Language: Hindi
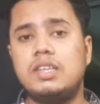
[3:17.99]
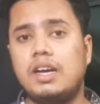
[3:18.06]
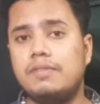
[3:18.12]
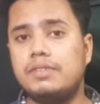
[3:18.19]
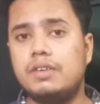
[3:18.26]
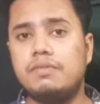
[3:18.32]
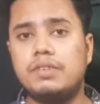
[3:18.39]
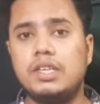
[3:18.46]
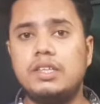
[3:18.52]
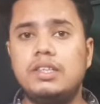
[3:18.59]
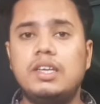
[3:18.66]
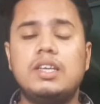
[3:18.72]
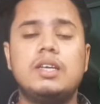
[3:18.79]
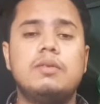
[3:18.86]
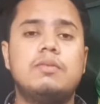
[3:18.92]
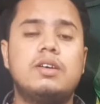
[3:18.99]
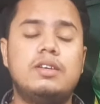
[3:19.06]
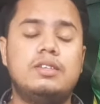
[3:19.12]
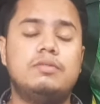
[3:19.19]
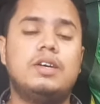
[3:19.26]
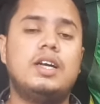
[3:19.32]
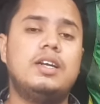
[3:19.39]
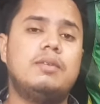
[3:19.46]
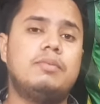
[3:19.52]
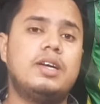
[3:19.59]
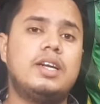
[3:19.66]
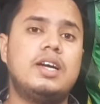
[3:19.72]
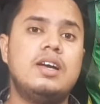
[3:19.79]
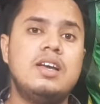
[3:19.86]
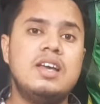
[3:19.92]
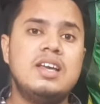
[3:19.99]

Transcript: साफ साफ कह दिया कि रिजवान हमारा